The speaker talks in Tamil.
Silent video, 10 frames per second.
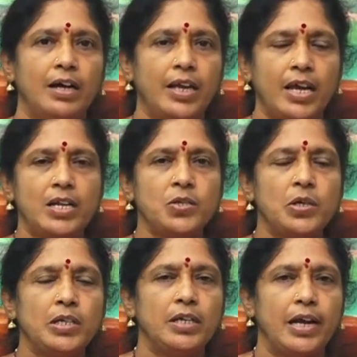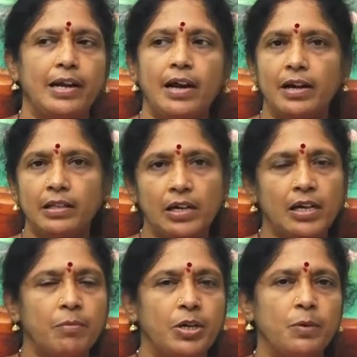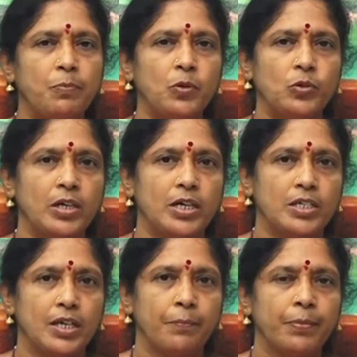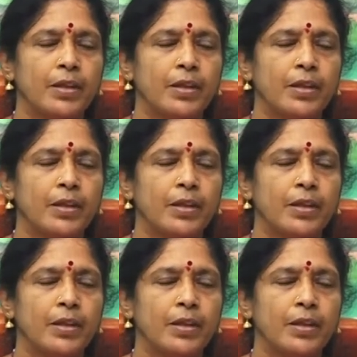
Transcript: அது என்ன சொல்லுது எல்லா இடத்துலையும் நம்ம இருப்போம்னு சொல்லிடுச்சு